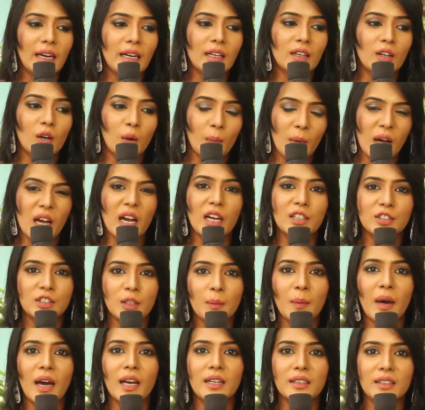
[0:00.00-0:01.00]
எனக்கு ரொம்ப
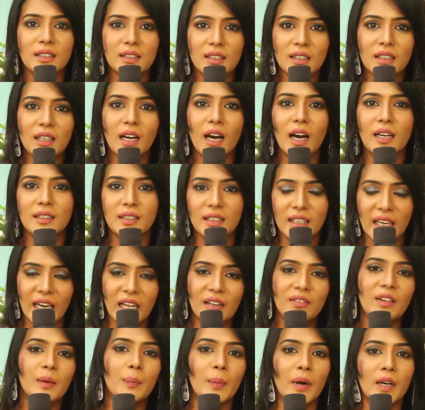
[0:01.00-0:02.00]
கஷ்டமாக இருந்தது அது
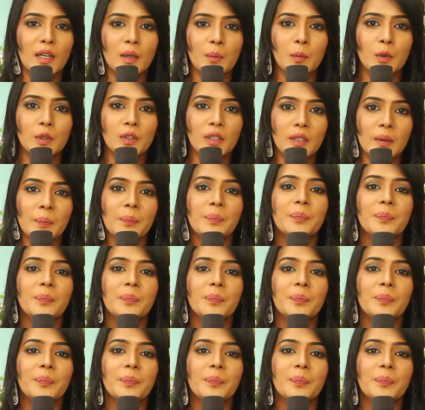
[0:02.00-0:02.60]
கேள்விப்பட்டும் போது